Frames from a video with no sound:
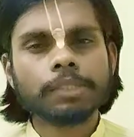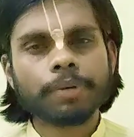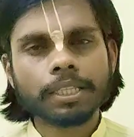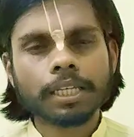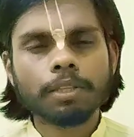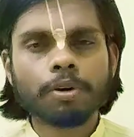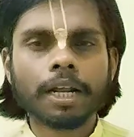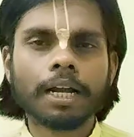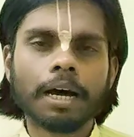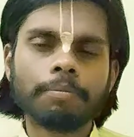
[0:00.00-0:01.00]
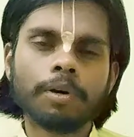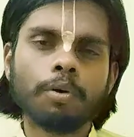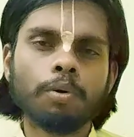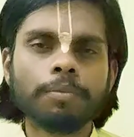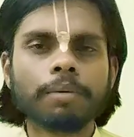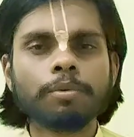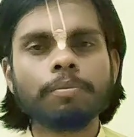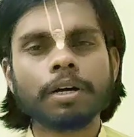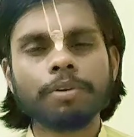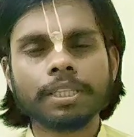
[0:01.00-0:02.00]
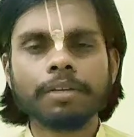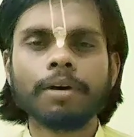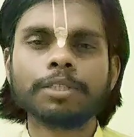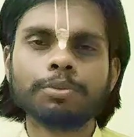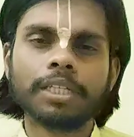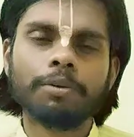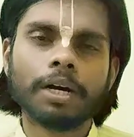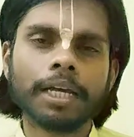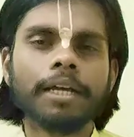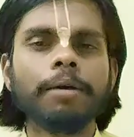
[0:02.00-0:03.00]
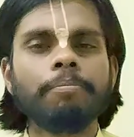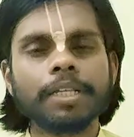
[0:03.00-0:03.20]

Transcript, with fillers: इस व्रत के दौरान आप ओम नमो भगवते वासुदेवाय